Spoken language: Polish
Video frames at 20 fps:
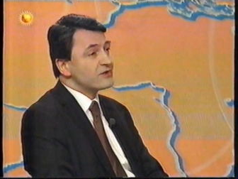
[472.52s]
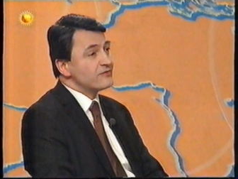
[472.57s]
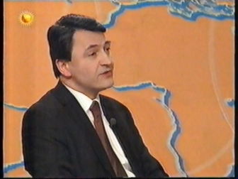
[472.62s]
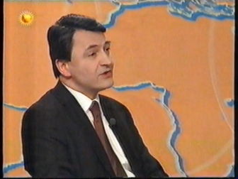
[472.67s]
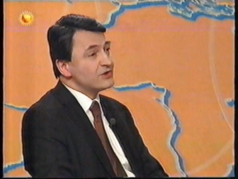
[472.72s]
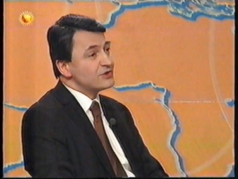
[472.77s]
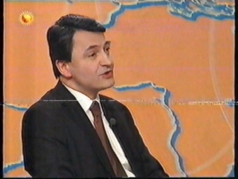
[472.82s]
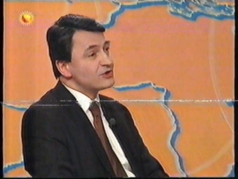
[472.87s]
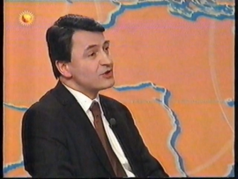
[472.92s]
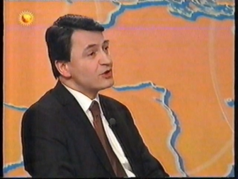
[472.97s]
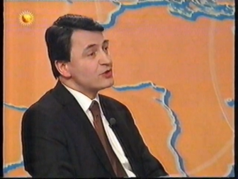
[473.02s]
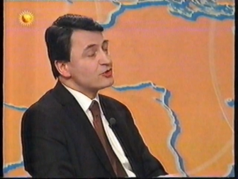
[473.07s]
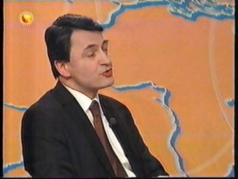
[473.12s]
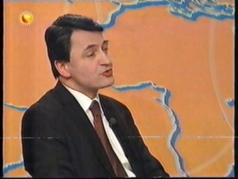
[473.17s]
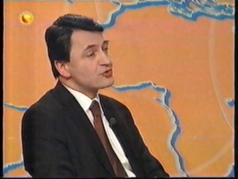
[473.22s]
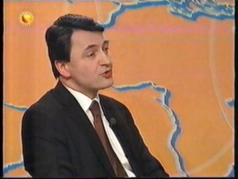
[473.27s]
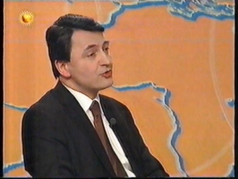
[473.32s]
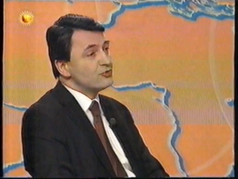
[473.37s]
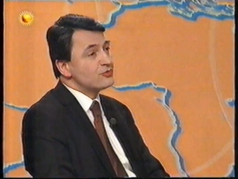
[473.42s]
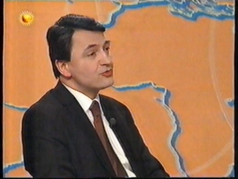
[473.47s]
wiedzieć, tego
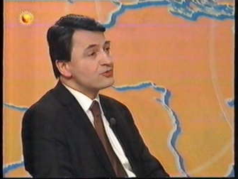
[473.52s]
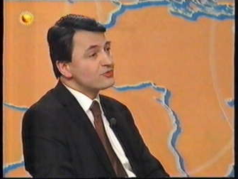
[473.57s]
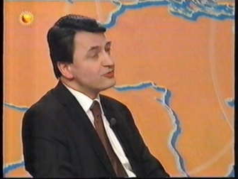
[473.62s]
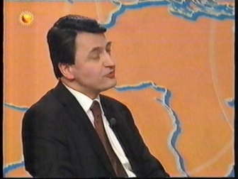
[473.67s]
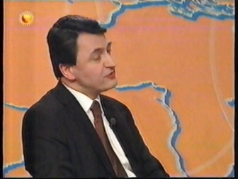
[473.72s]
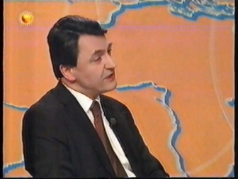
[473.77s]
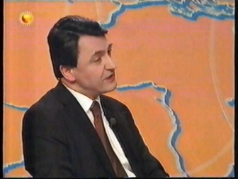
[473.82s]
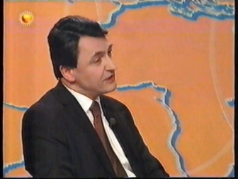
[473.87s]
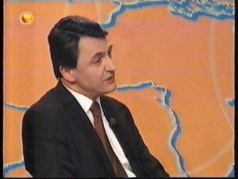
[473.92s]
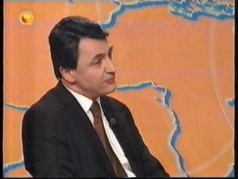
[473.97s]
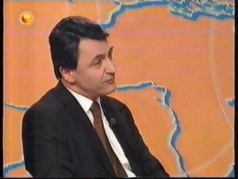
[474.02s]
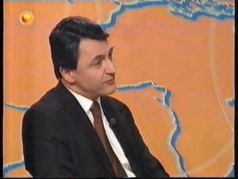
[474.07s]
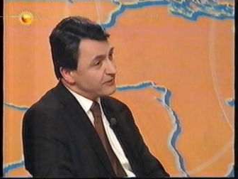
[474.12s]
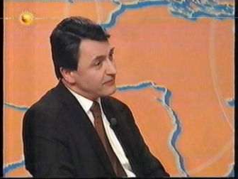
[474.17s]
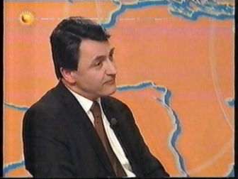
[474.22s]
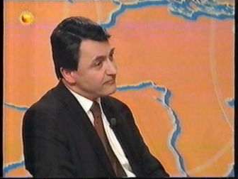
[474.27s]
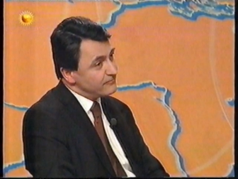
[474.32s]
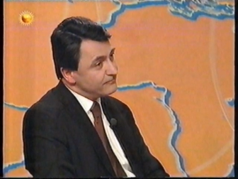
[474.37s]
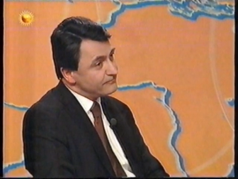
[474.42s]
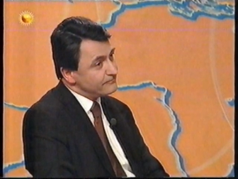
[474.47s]
domu. co już ustaliła.